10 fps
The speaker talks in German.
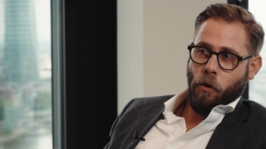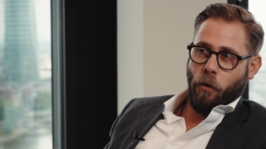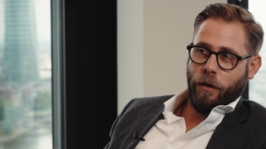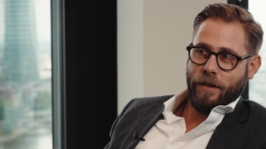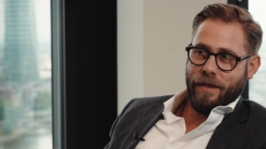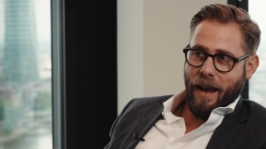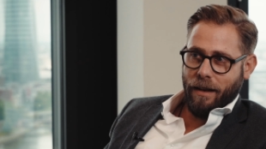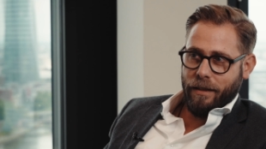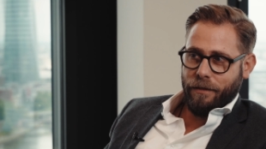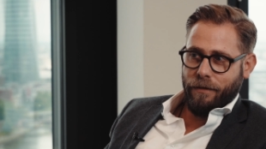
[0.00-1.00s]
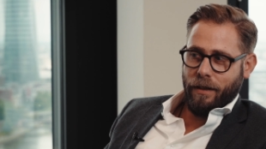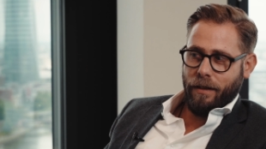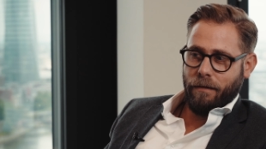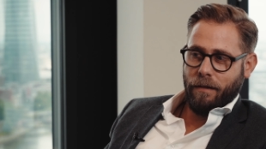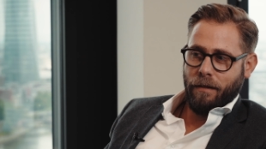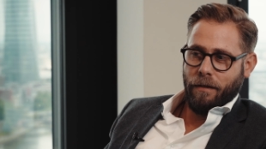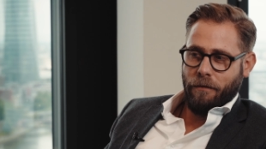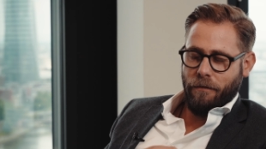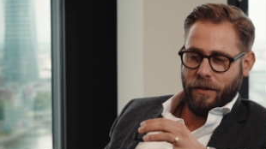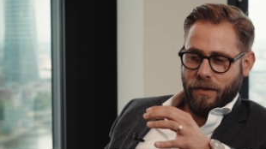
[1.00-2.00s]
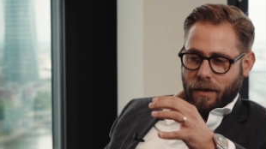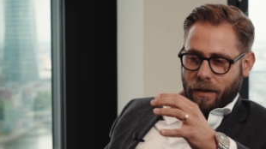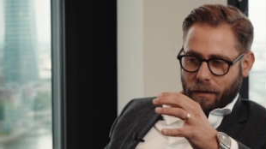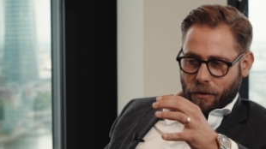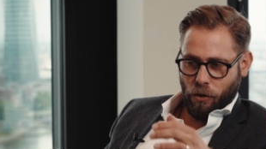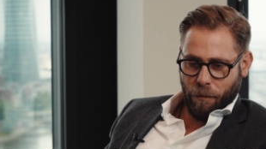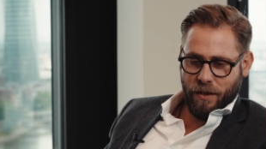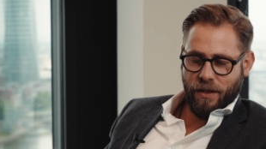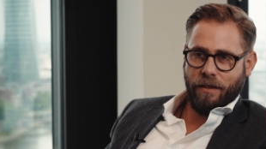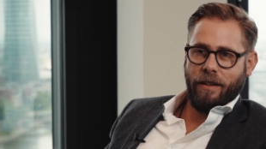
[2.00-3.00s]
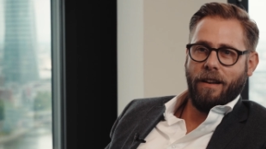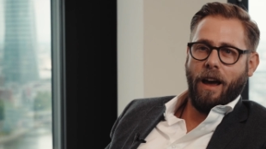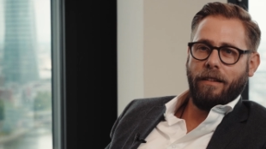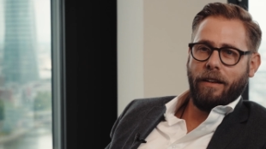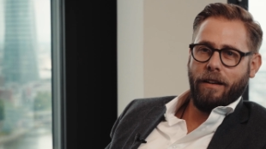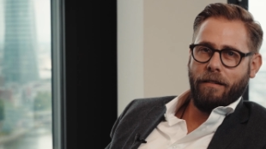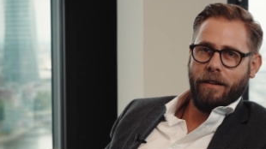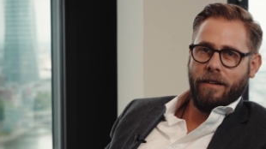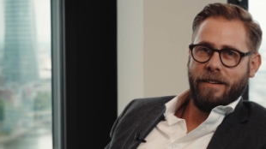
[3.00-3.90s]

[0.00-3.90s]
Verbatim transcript: Und das ist ähnlich wie wenn Sie in ein Shoppingcenter hineingehen.